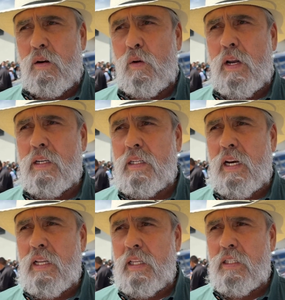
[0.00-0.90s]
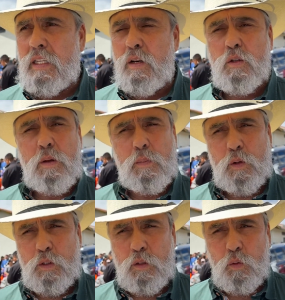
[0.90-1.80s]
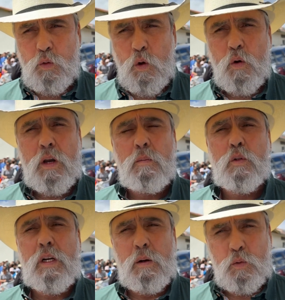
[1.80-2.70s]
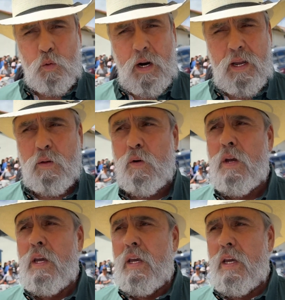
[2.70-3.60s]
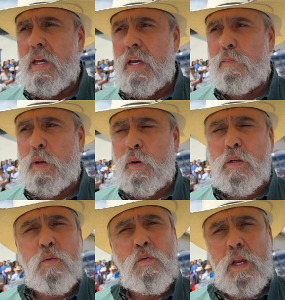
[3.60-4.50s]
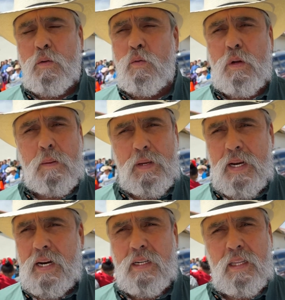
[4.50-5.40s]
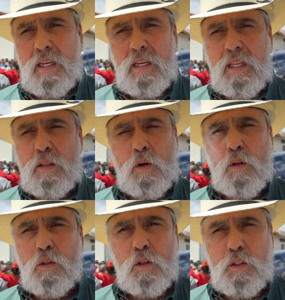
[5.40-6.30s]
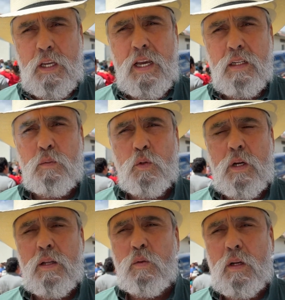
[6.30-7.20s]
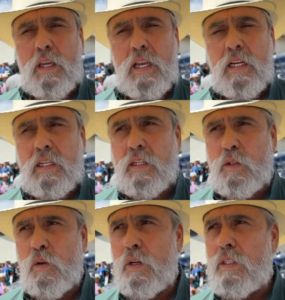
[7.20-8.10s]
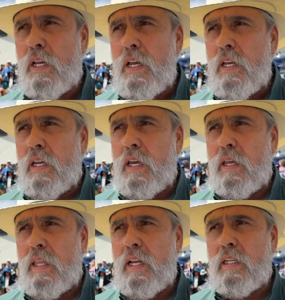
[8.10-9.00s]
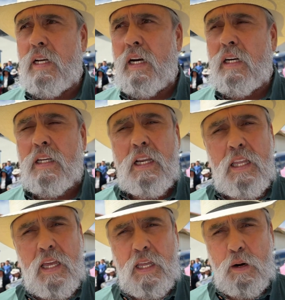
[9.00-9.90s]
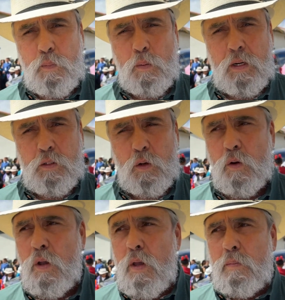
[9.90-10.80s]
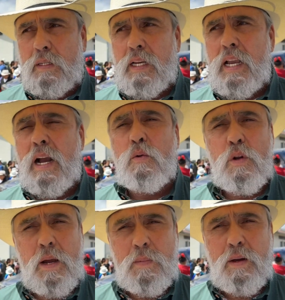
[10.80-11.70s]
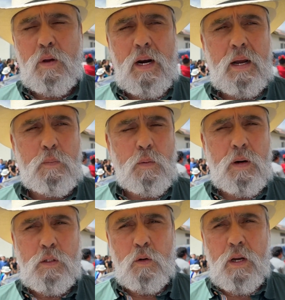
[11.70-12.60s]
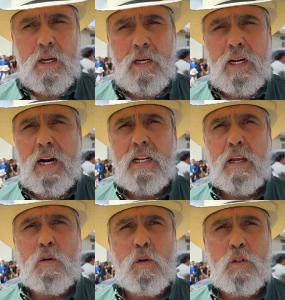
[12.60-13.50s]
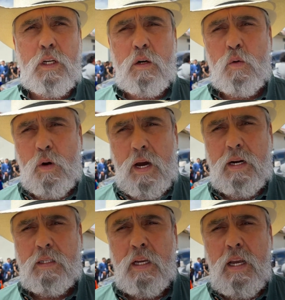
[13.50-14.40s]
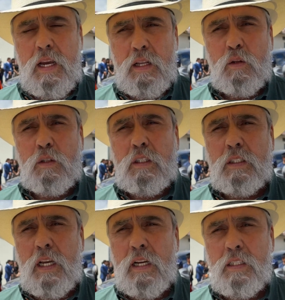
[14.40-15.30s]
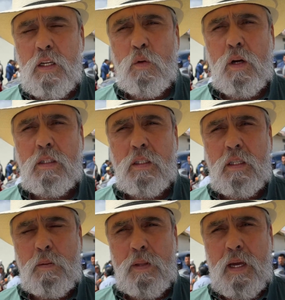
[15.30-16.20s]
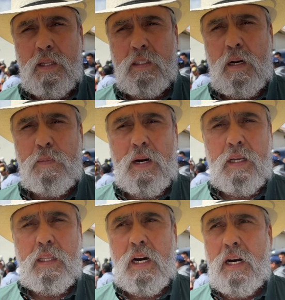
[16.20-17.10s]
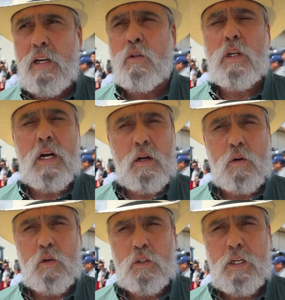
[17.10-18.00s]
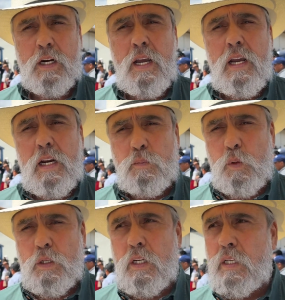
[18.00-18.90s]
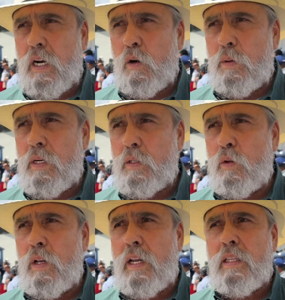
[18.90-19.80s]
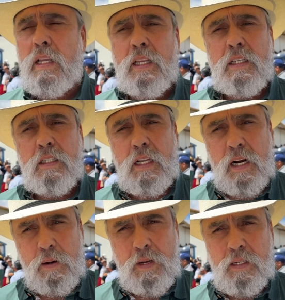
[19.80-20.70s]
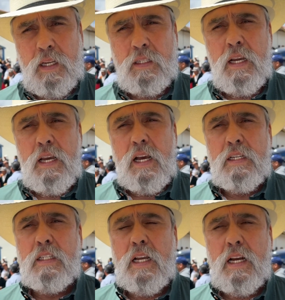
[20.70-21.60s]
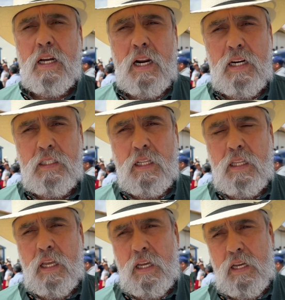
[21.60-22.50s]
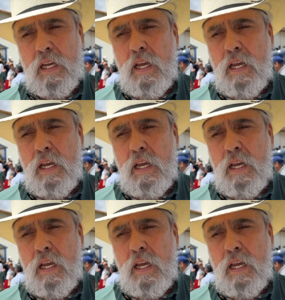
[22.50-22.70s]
lugares clandestinos de prostitución que hemos clausurado, eh, pero es un, es un caminar de, todos los días buscando aquellas acciones que den tranquilidad a la población. Más allá hago un llamado a la población en general de conocer lugares en donde se estén haciendo actividades al margen de la ley, nos hagan conocer. Las puertas de la gobernación y la intendencia están abiertas, existen canales de,